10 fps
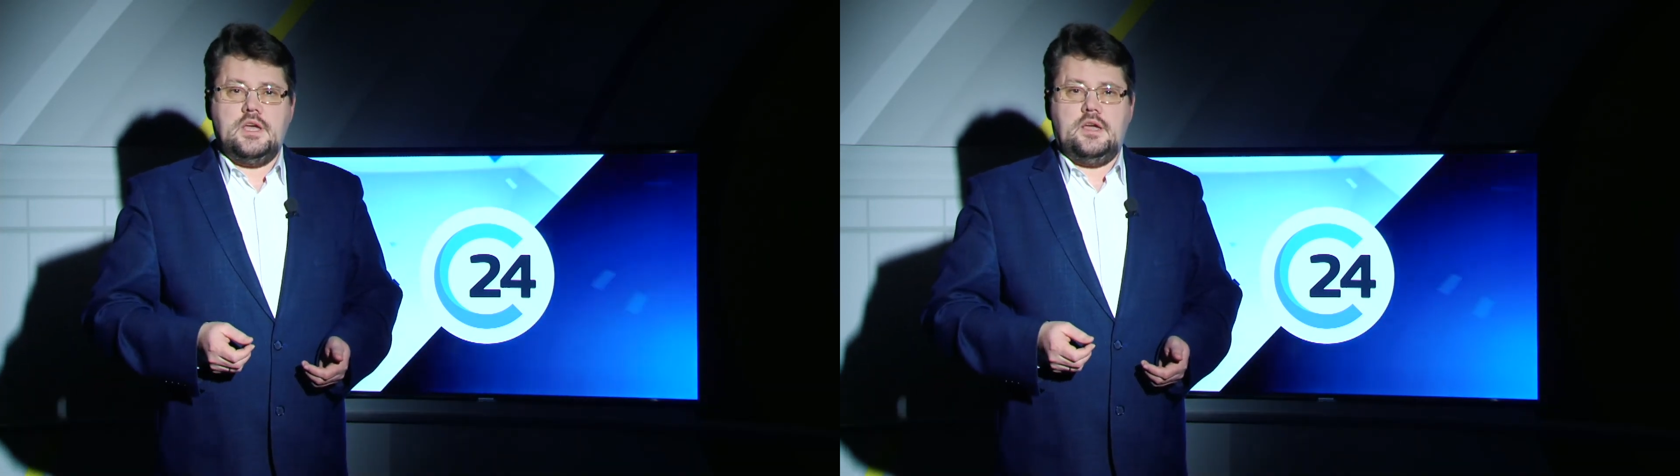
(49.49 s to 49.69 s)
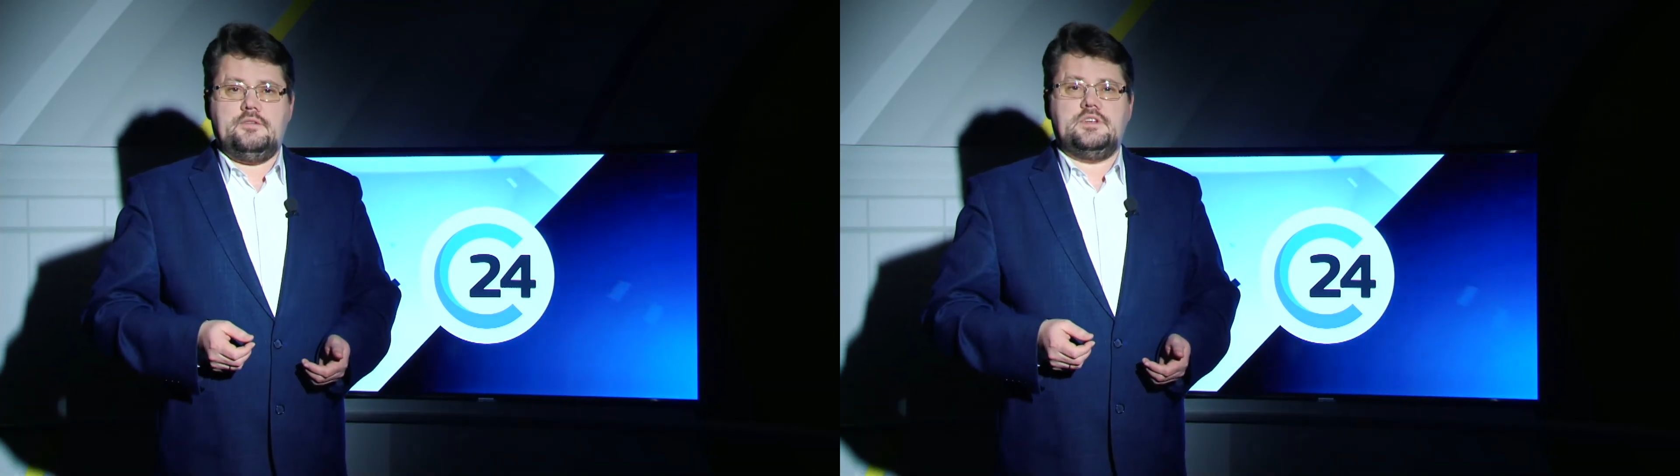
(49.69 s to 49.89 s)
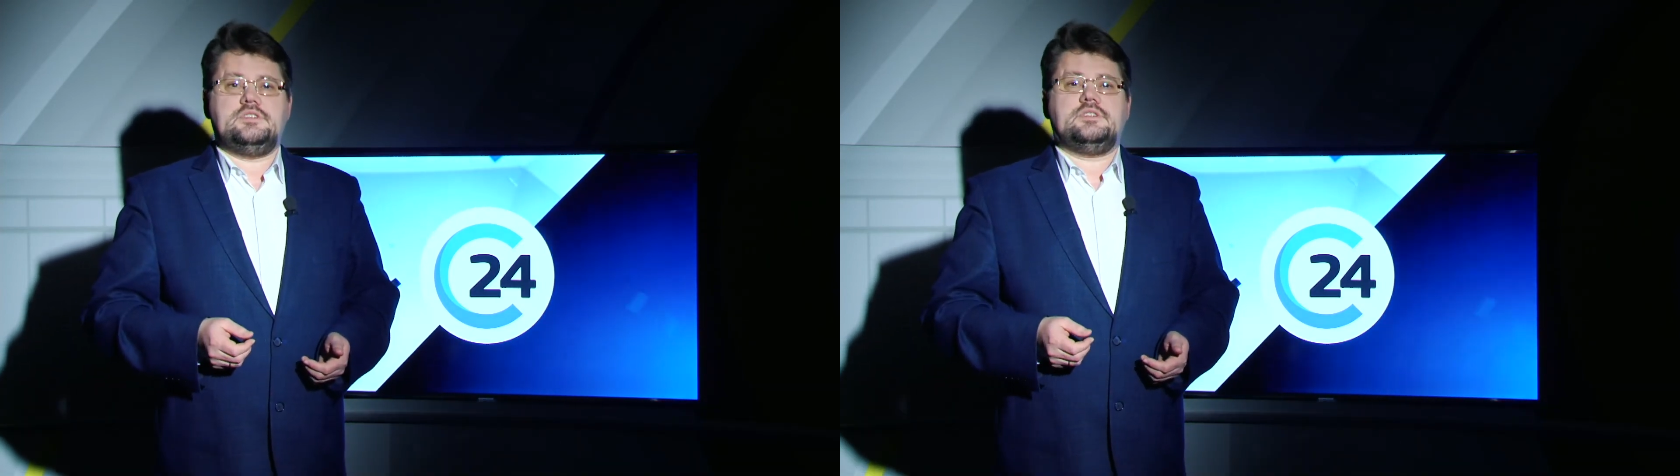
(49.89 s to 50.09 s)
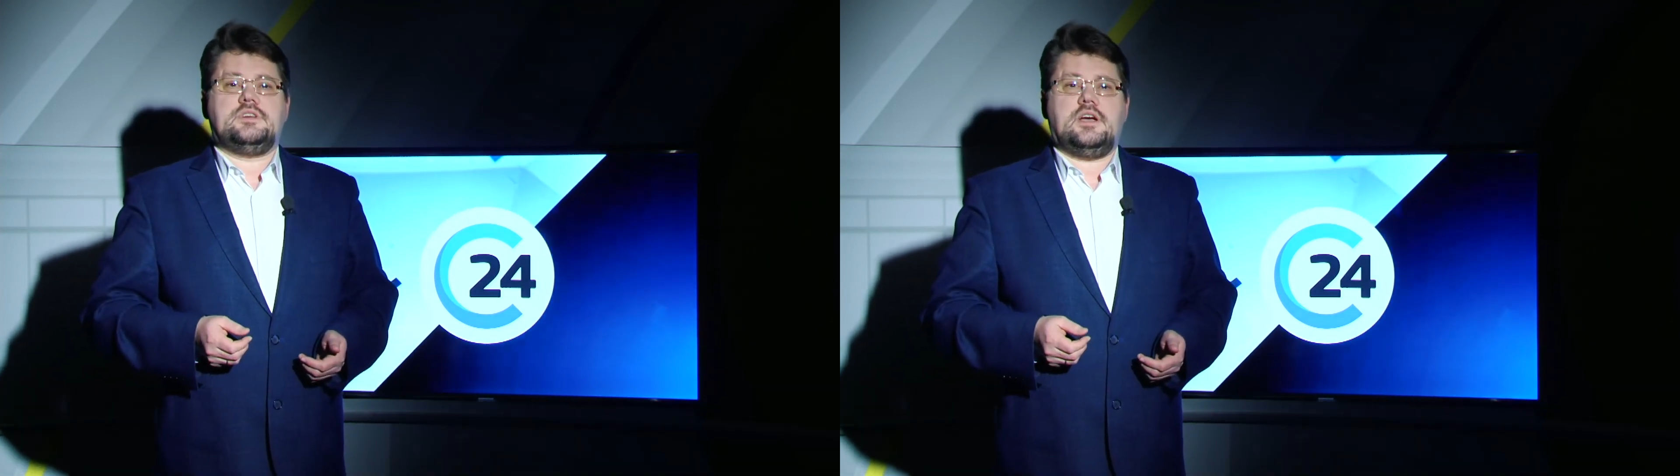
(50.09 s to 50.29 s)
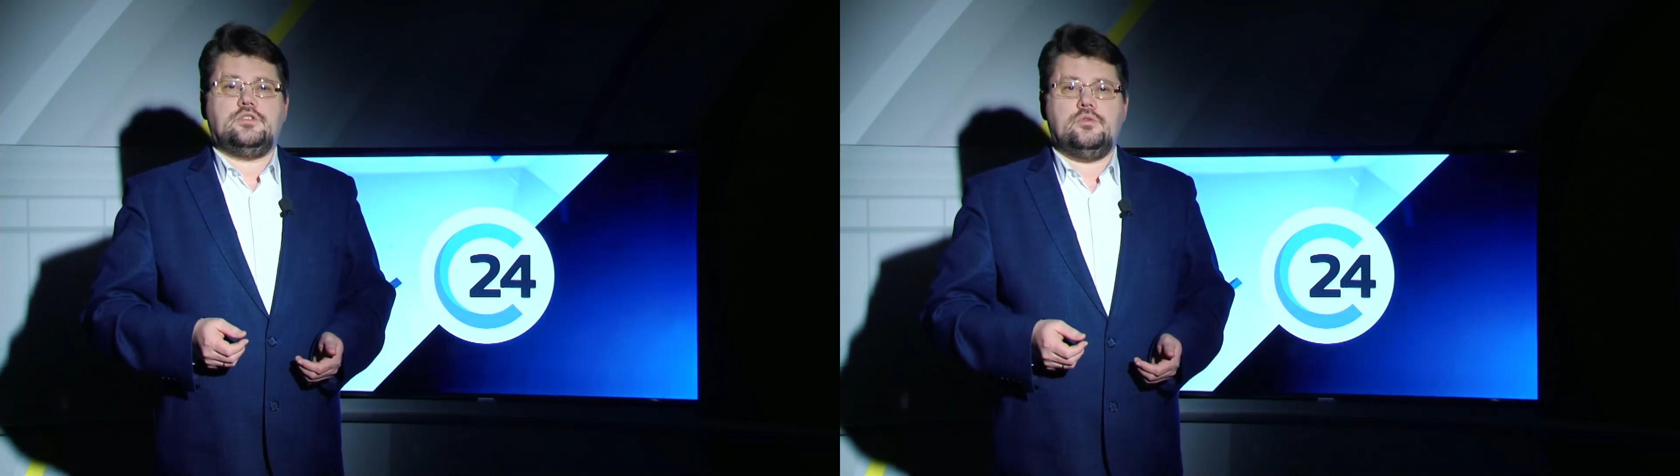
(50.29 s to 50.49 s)
и вредить
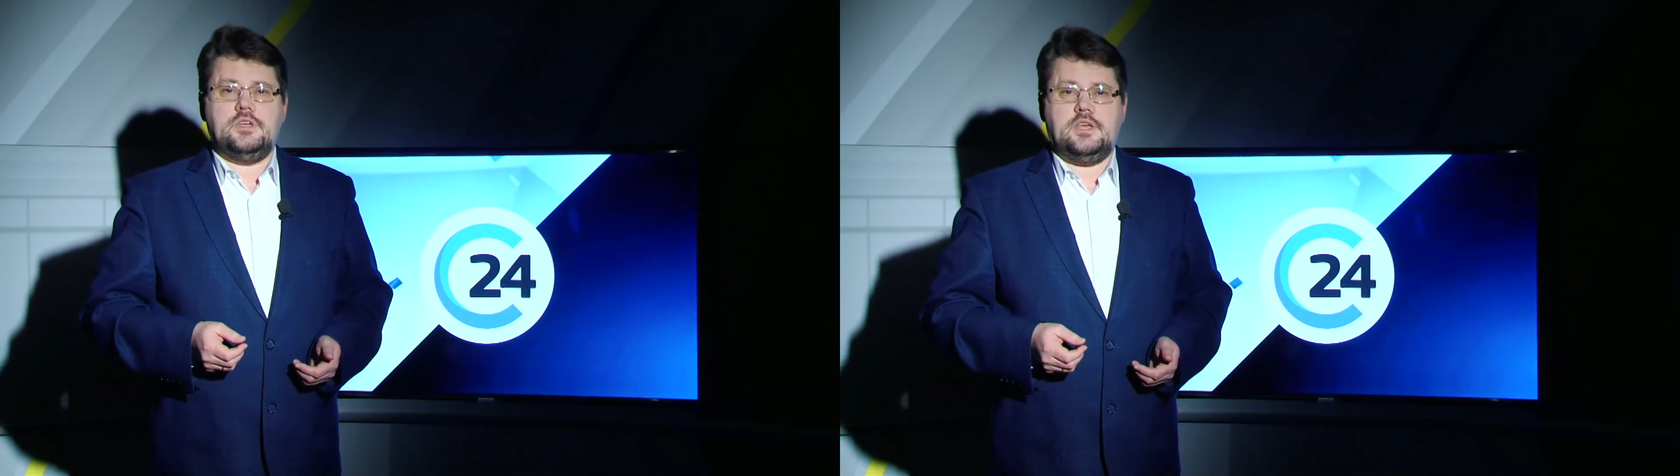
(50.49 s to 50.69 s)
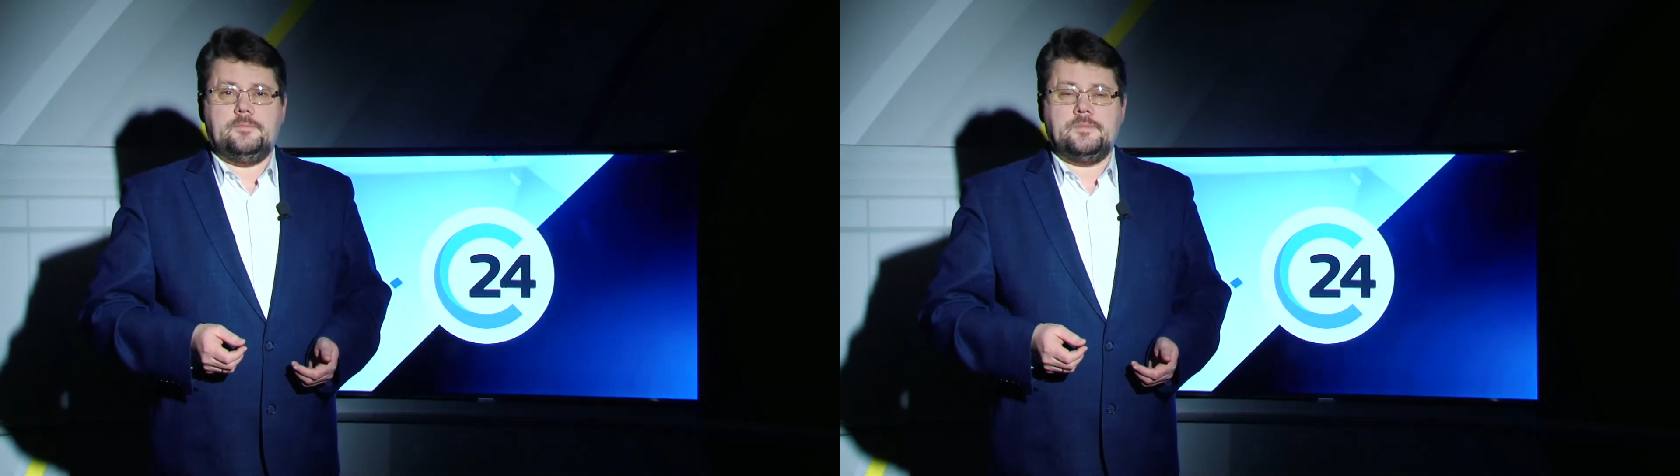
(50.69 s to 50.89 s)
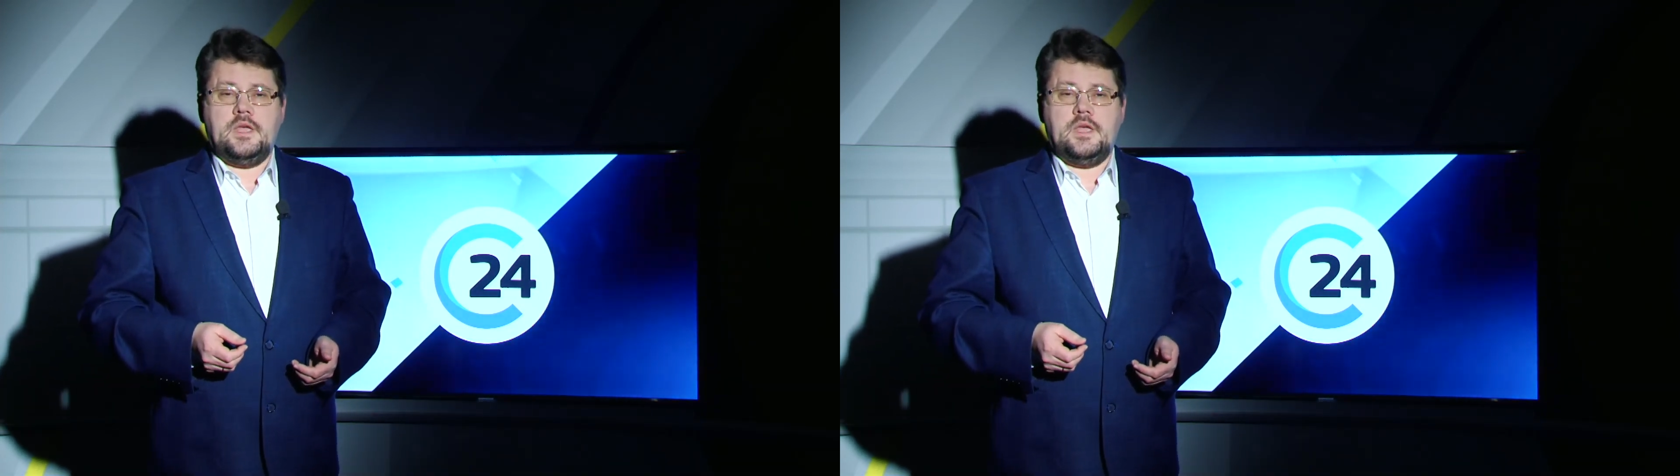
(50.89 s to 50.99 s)
экономике,